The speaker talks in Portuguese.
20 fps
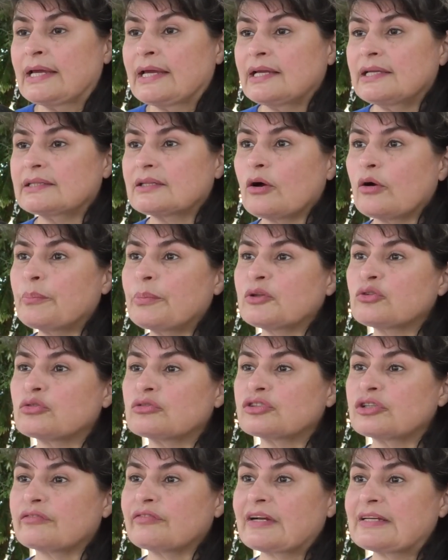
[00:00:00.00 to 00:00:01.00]
Então a
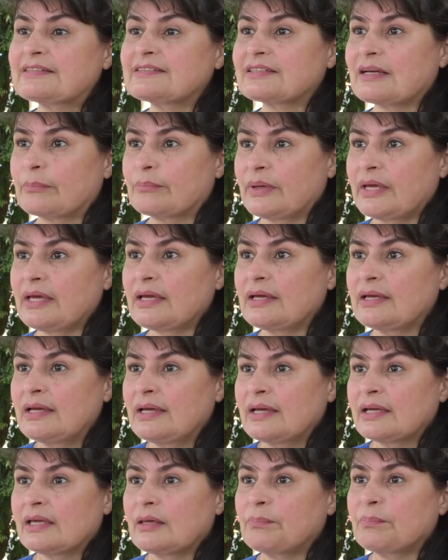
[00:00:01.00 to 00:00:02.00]
pessoa já vai saber
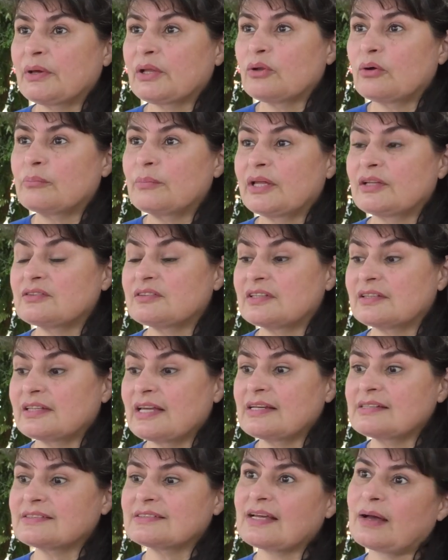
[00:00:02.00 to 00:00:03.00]
que pelo menos você
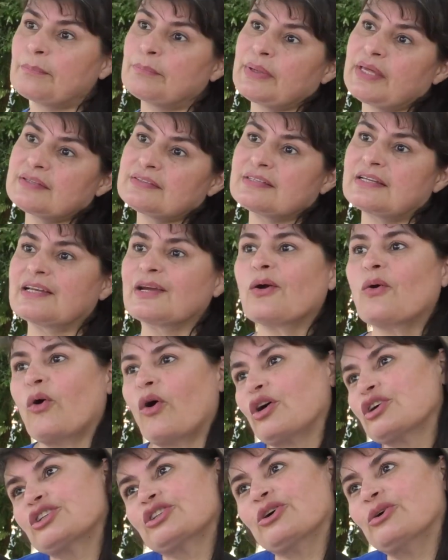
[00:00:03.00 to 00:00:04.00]
tem que saber se ele
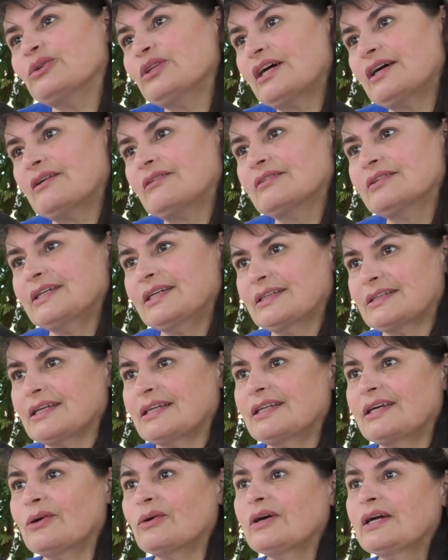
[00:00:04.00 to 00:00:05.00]
gosta ou não,
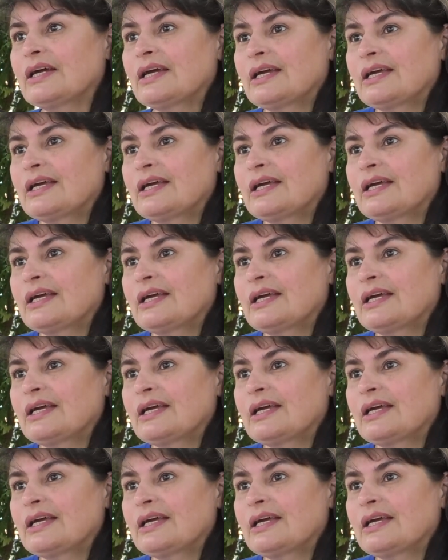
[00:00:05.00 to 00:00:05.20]
entendeu?